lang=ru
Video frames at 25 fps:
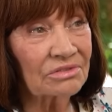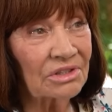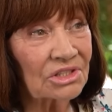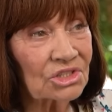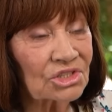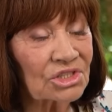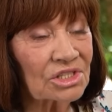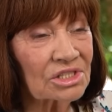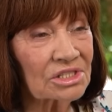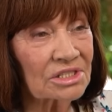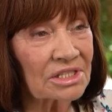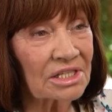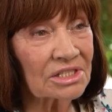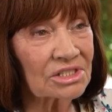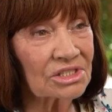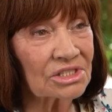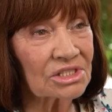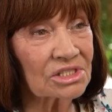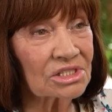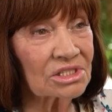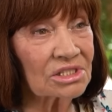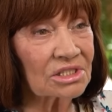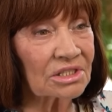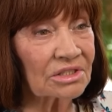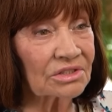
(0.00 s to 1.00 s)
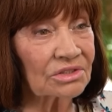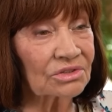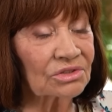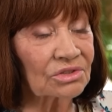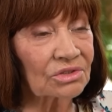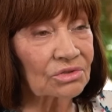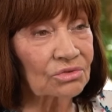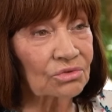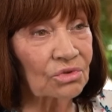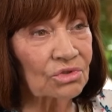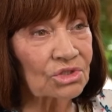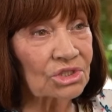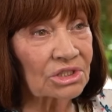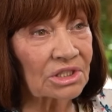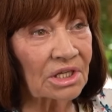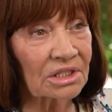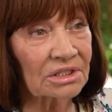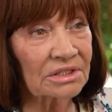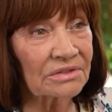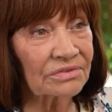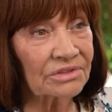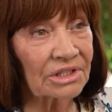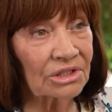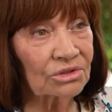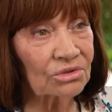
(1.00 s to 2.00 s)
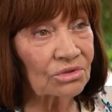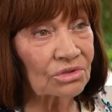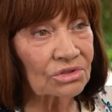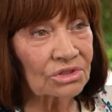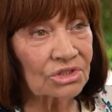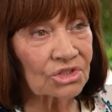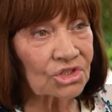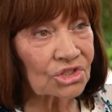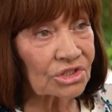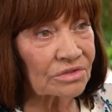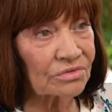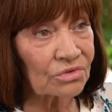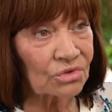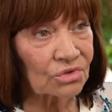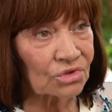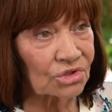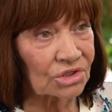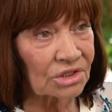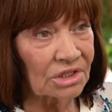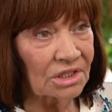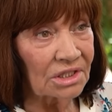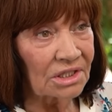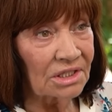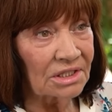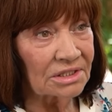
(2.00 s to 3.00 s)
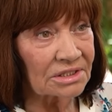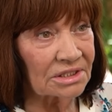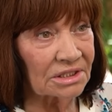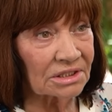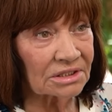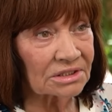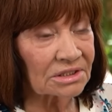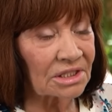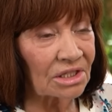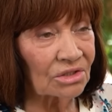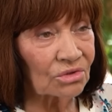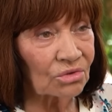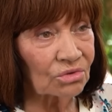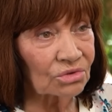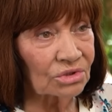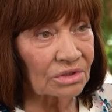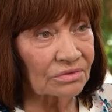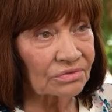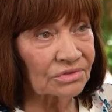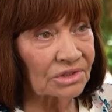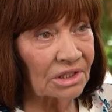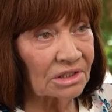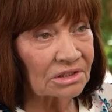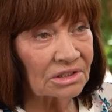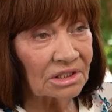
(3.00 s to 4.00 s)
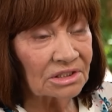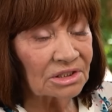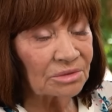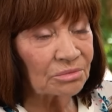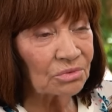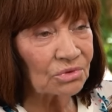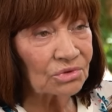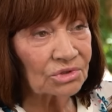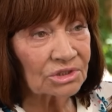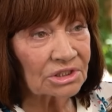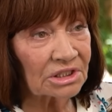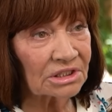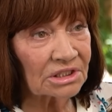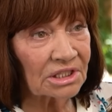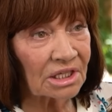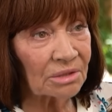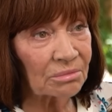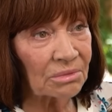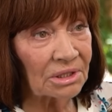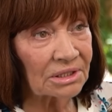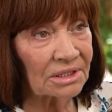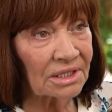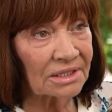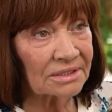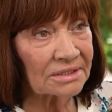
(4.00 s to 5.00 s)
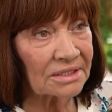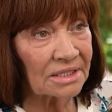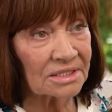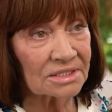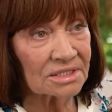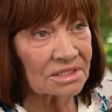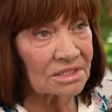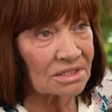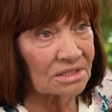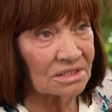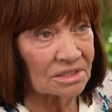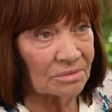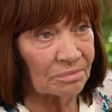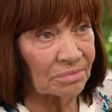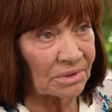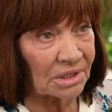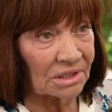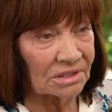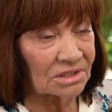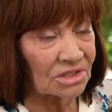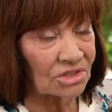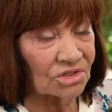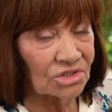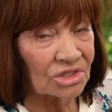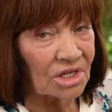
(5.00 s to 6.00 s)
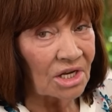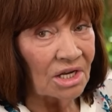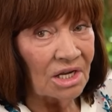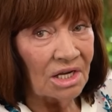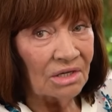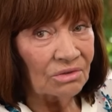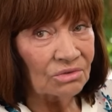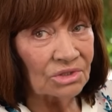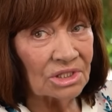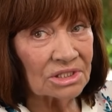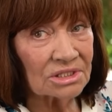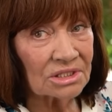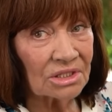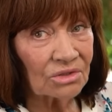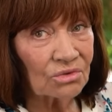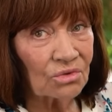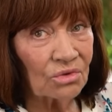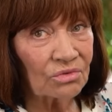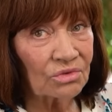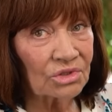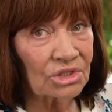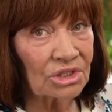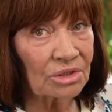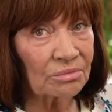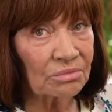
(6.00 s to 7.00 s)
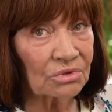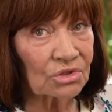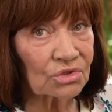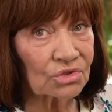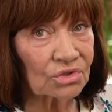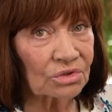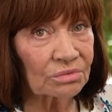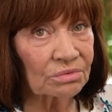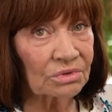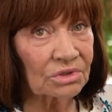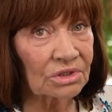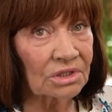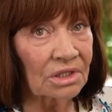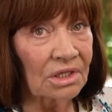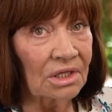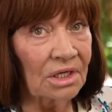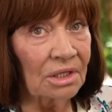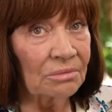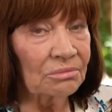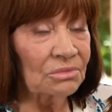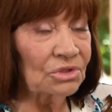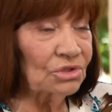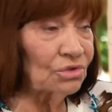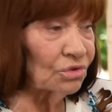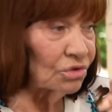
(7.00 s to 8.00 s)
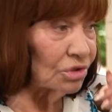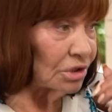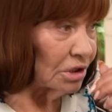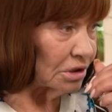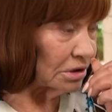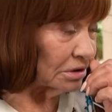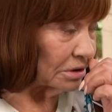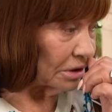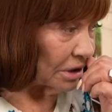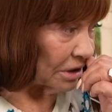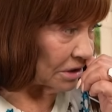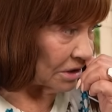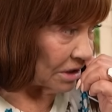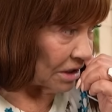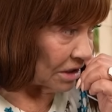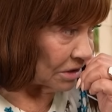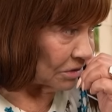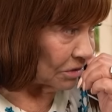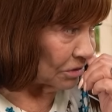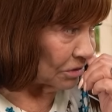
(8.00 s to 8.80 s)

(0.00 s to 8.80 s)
важно знать язык той страны, в которой ты живешь тех народов, тогда они будут к тебе нормально относиться практически. У нас такого не было, чтобы мы что-то нас,